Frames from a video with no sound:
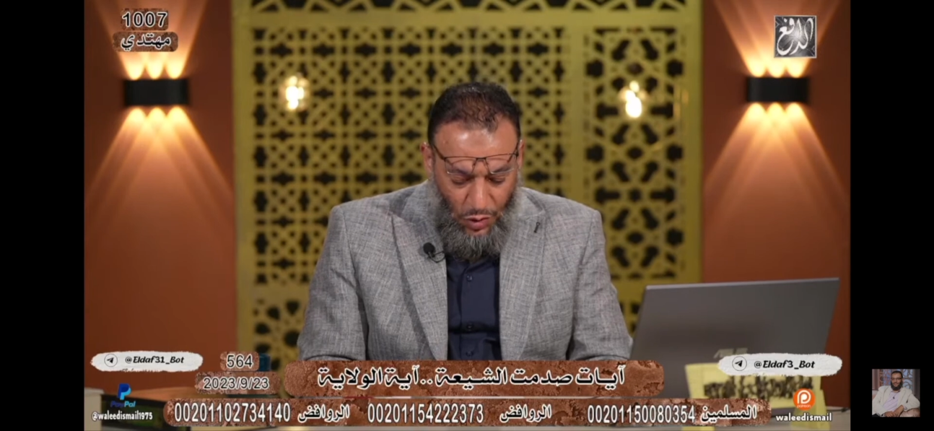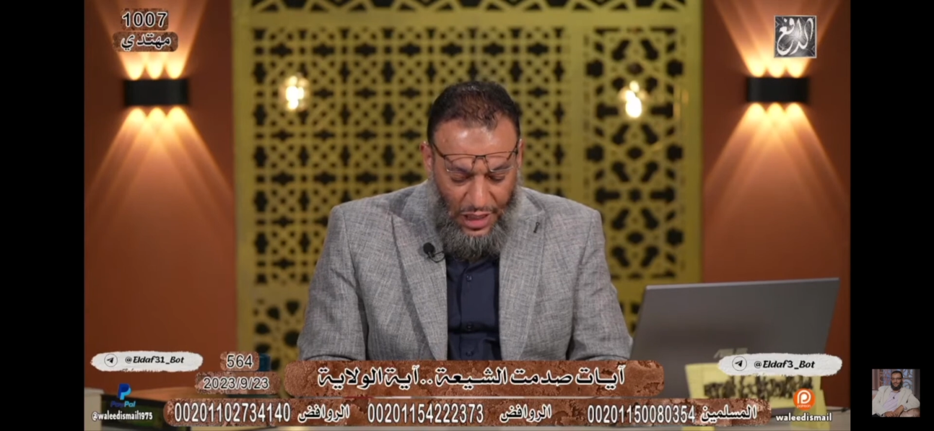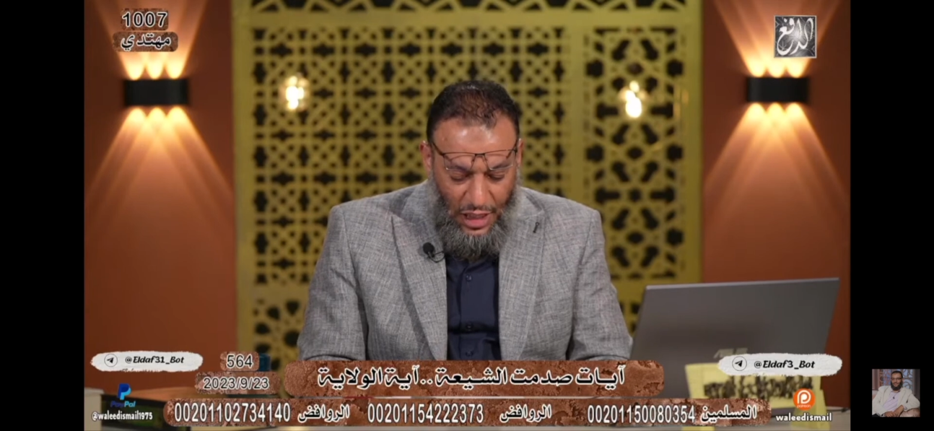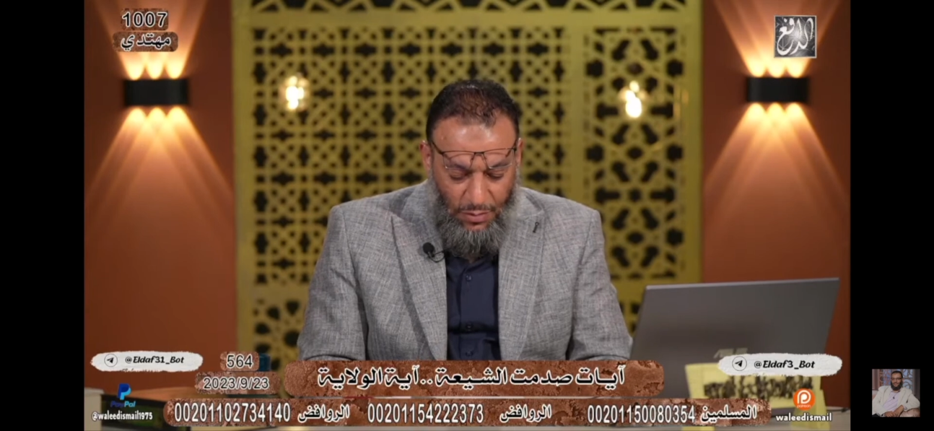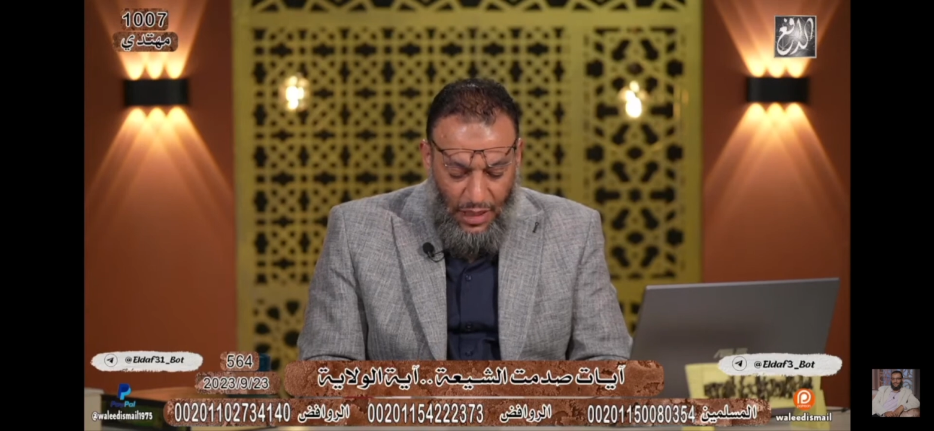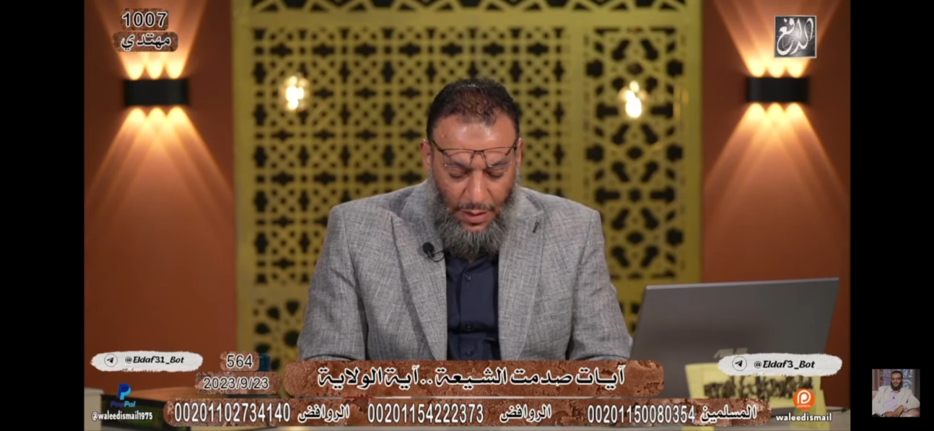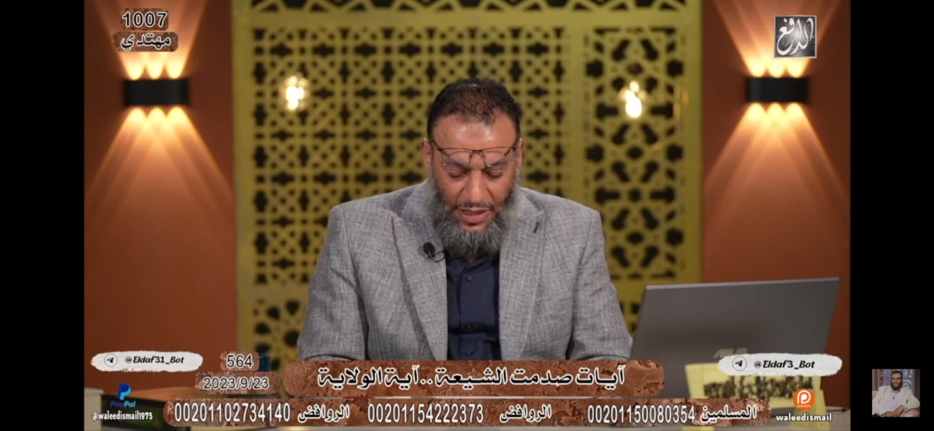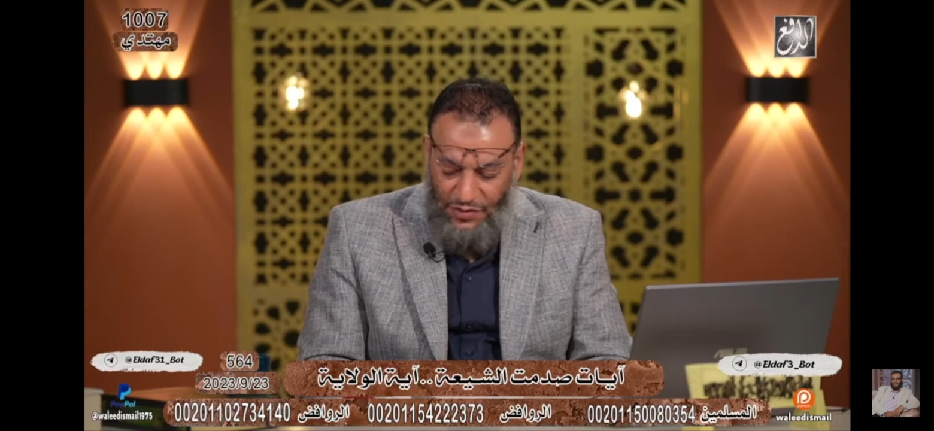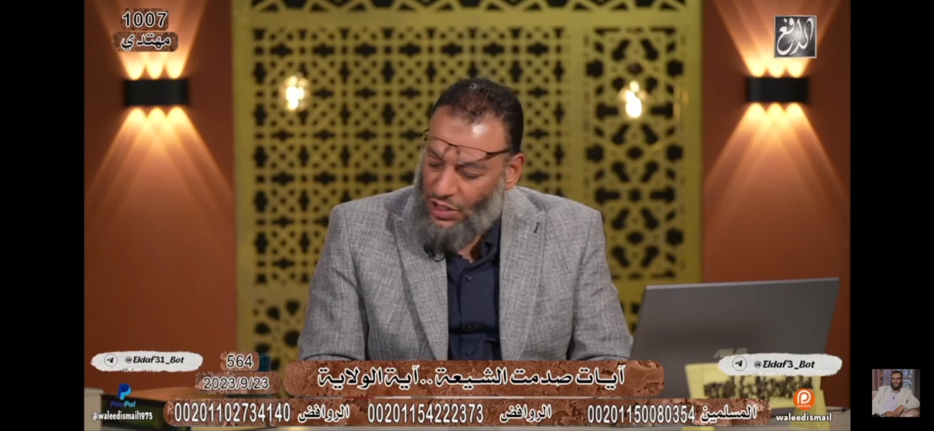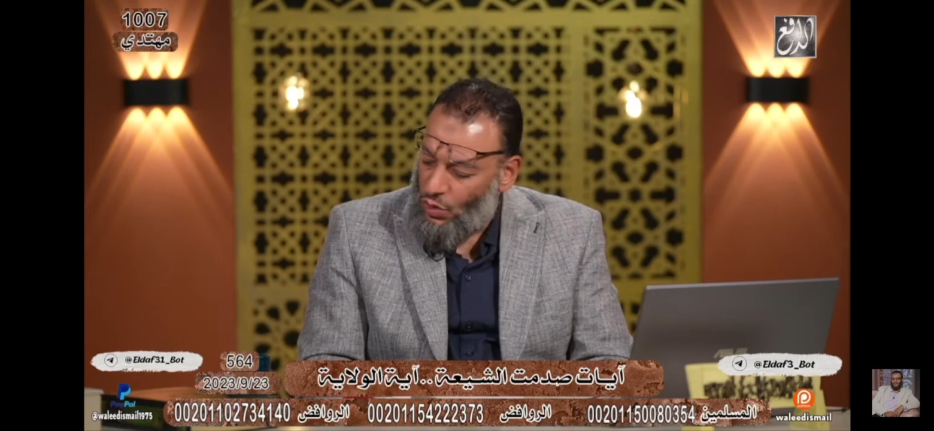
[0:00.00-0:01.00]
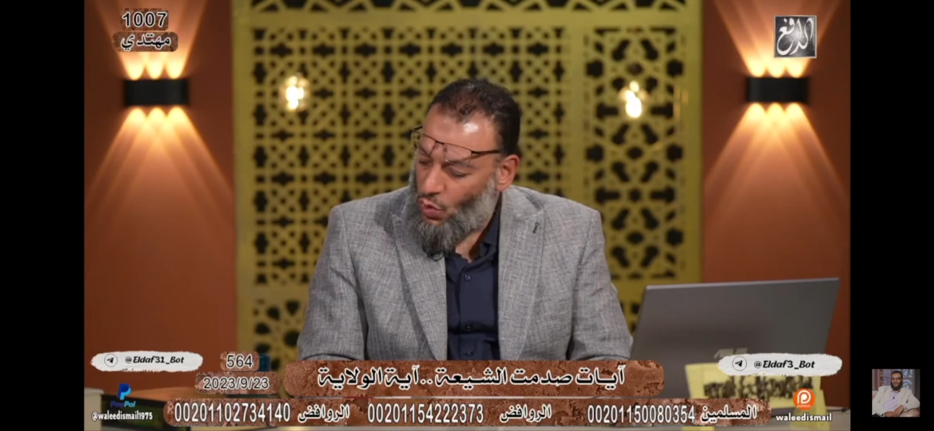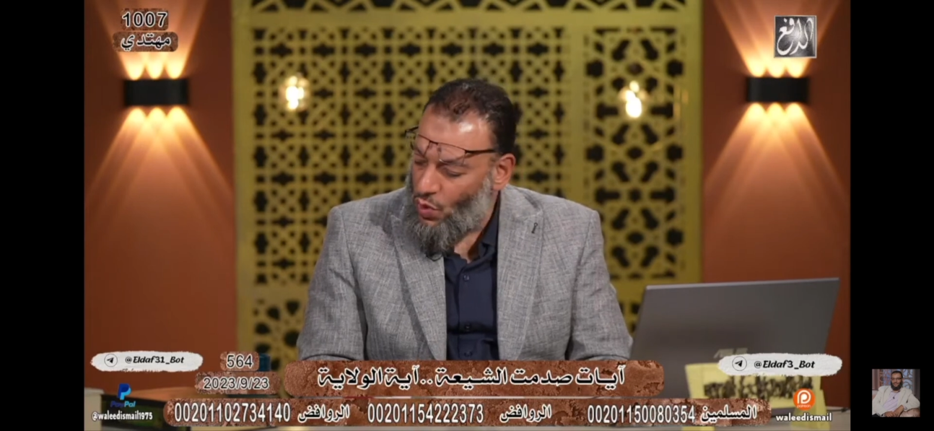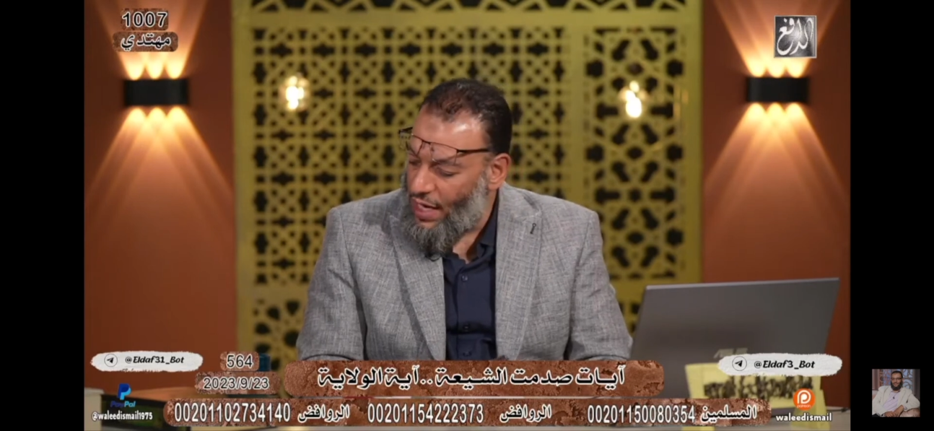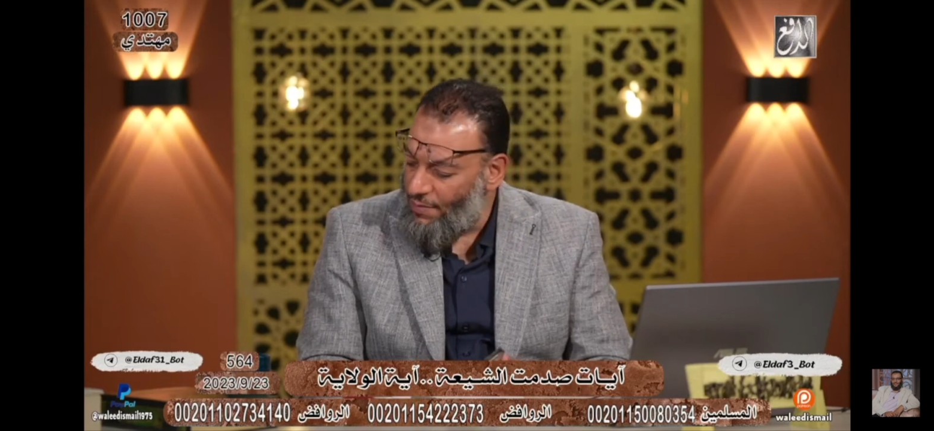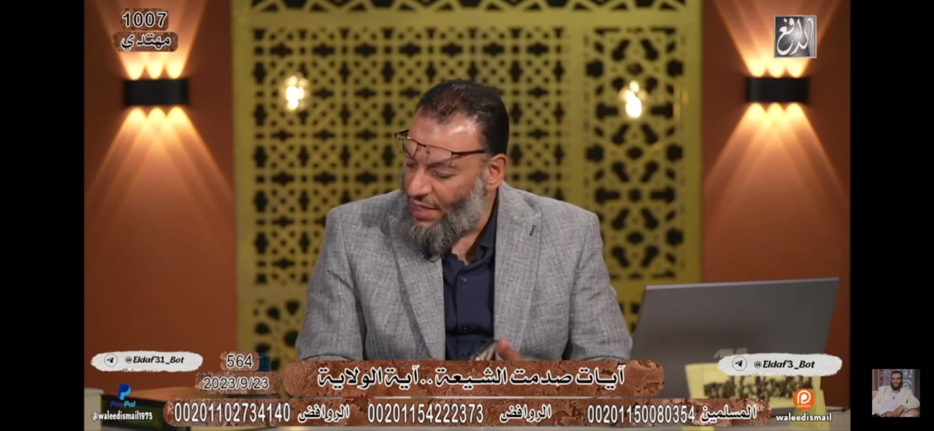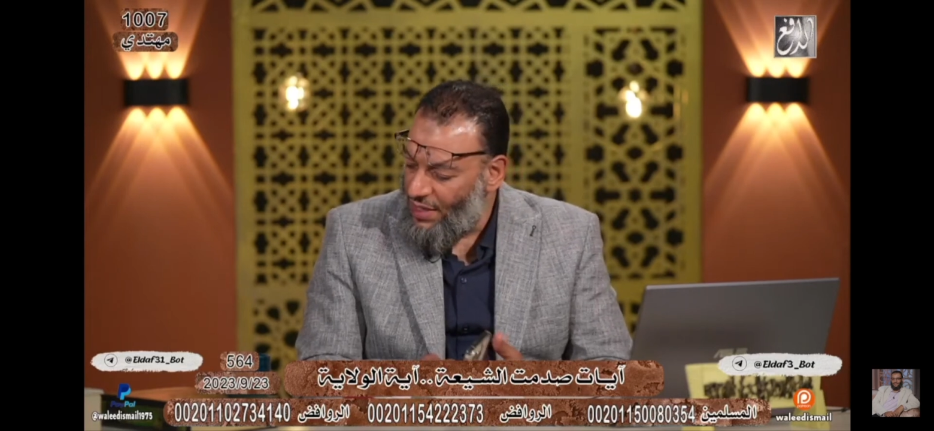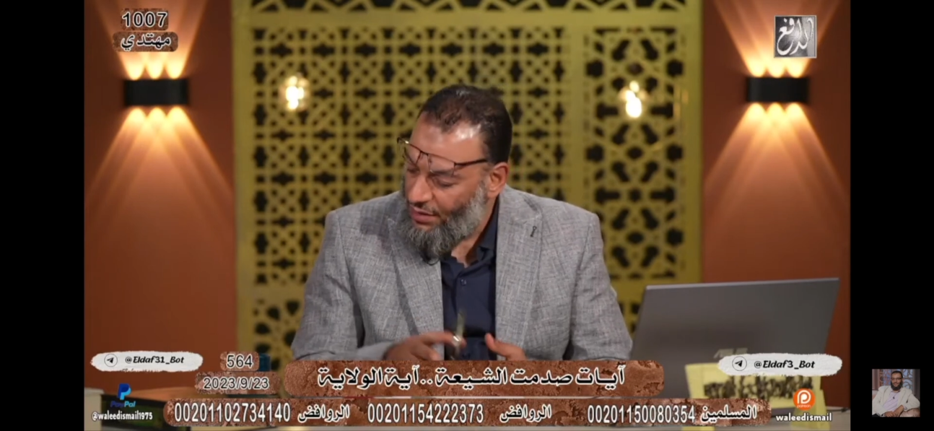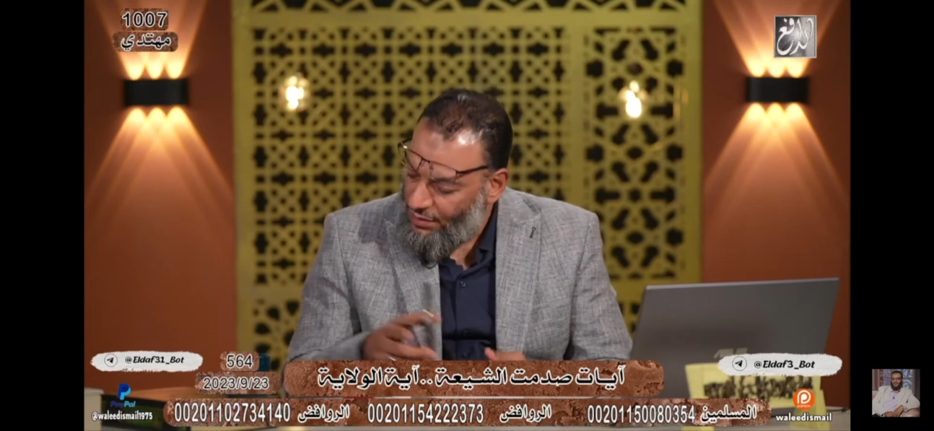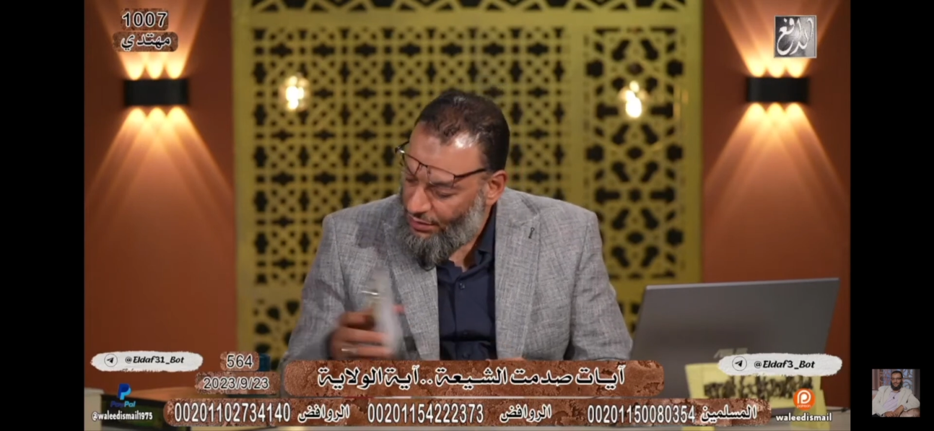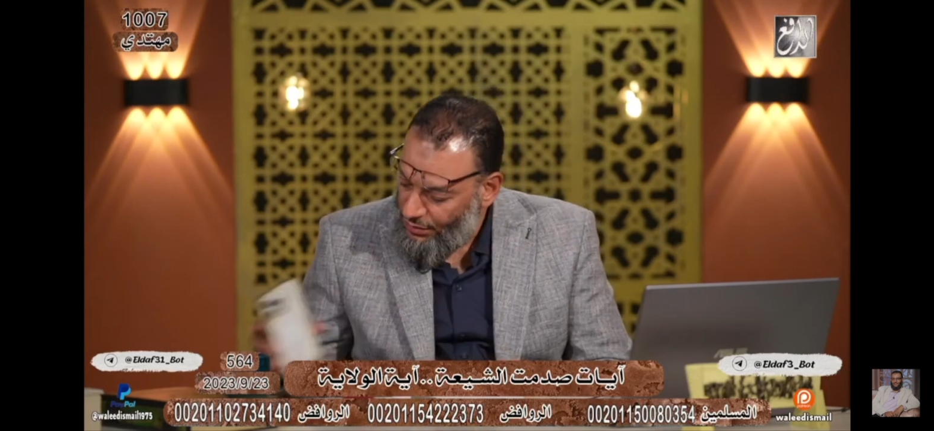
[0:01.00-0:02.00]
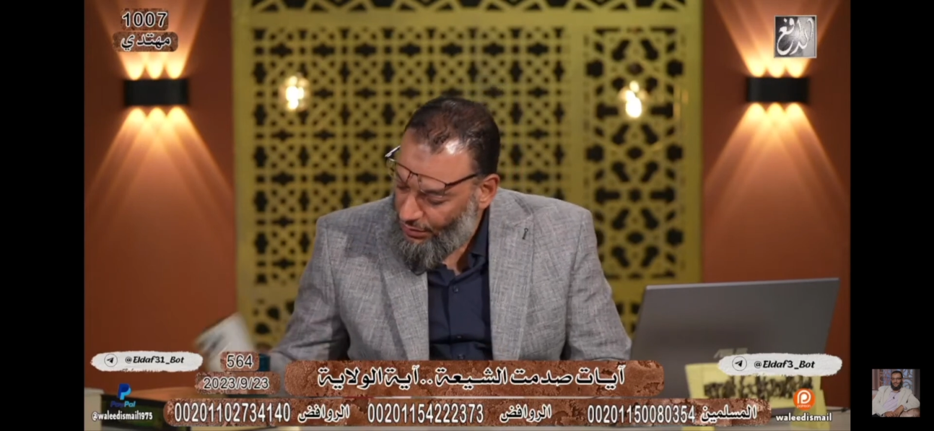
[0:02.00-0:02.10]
ونجيب طيب تفسير القران منين؟